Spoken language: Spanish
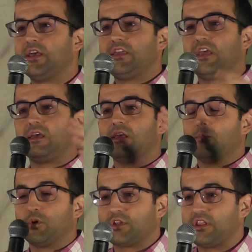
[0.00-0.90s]
y es
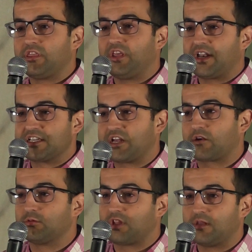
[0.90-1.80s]
potenciar esa
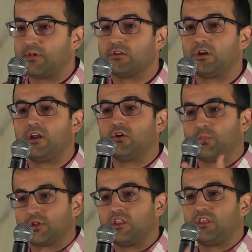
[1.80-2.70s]
ruta de bandolero y
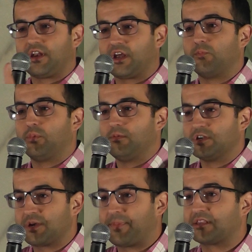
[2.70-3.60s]
potenciar en el pueblo
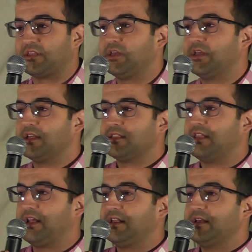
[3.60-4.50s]
esa parte
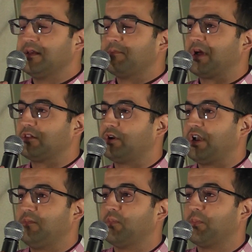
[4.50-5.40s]
del
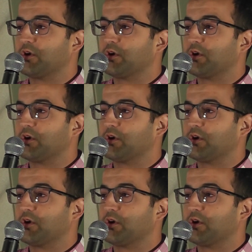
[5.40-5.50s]
bandolerismo.